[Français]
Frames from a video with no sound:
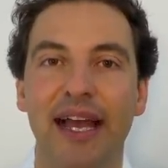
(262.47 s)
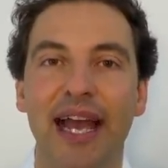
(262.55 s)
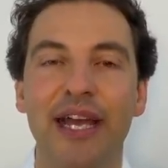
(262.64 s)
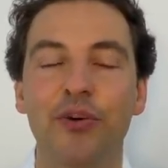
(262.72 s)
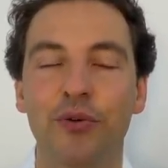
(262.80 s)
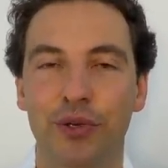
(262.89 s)

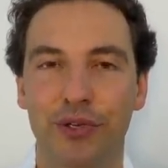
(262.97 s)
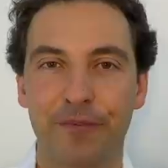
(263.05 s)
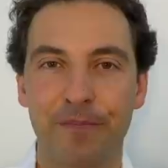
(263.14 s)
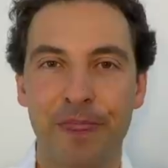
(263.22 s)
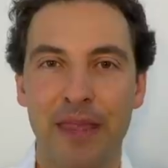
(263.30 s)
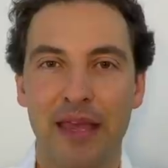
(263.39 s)
Et donc,
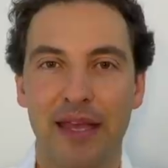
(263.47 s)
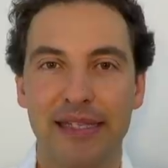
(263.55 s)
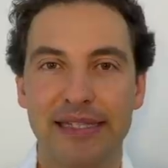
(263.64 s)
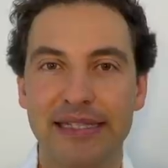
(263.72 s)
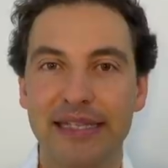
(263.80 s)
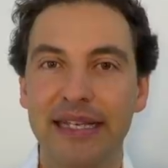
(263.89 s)

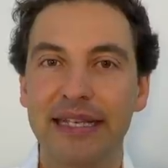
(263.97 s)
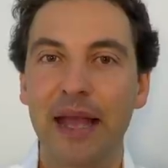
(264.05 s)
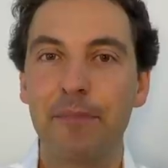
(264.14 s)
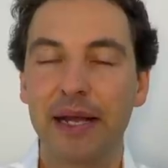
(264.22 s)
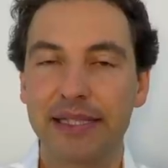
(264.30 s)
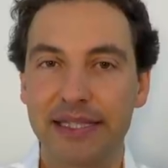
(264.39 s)
ce qui est
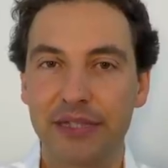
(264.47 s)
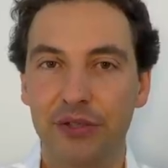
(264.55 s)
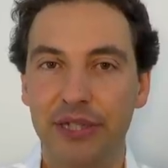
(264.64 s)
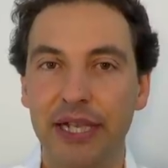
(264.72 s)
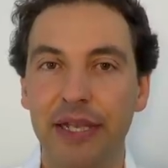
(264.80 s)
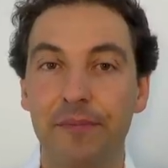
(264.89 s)
très
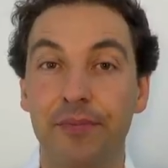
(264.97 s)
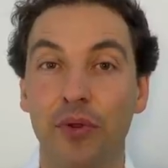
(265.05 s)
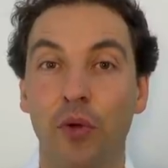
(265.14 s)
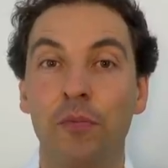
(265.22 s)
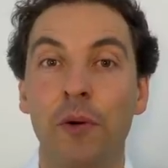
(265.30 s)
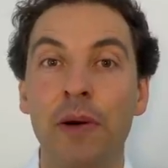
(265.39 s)
particulier,
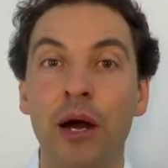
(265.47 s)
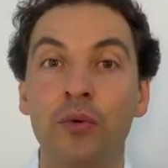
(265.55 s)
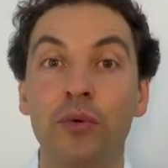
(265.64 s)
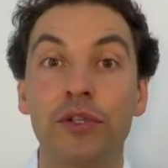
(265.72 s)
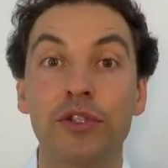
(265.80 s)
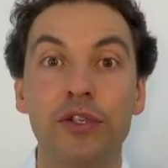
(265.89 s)
au moment où
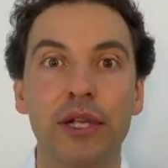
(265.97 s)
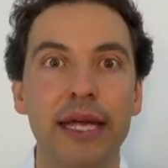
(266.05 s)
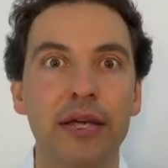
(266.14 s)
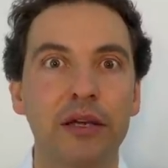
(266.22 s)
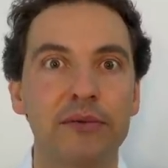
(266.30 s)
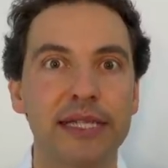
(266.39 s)
le
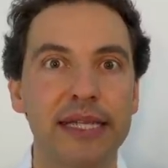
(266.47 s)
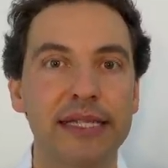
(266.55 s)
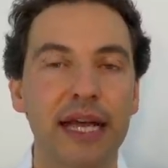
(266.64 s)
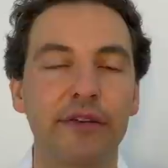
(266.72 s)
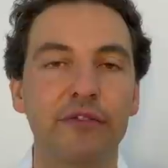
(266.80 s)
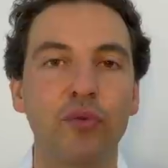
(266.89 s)
Soleil comme ça
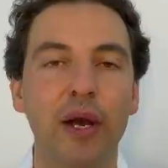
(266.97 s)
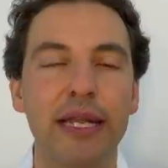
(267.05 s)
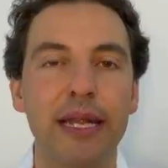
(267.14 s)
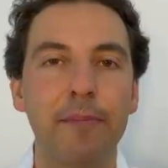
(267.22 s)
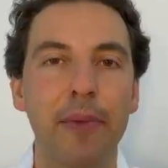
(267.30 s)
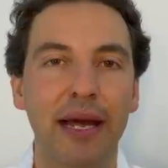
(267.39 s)
sera
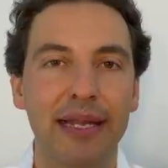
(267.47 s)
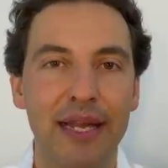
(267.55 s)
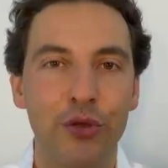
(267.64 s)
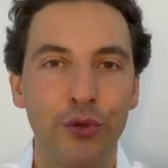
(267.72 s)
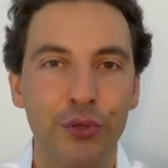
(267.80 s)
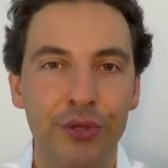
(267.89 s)
voilé par la
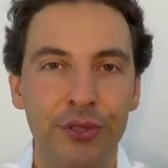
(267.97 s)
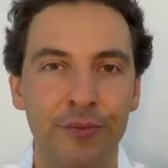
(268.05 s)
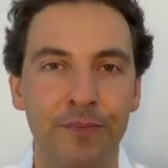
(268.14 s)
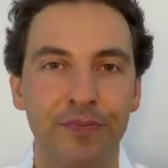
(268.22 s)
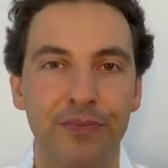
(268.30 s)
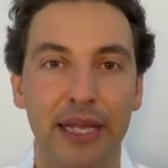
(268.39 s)
Lune,
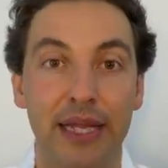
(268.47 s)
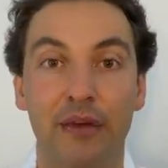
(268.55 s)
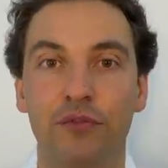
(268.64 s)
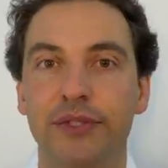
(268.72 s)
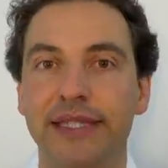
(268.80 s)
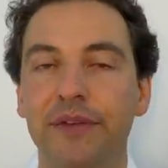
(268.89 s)
et là,
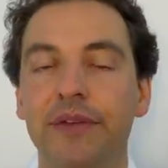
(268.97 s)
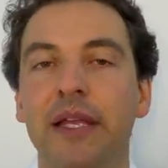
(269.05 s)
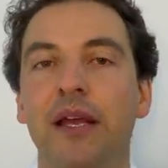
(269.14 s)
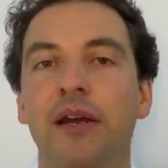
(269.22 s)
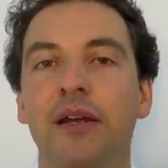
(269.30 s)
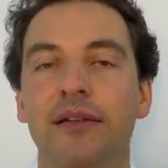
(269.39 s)
vous savez,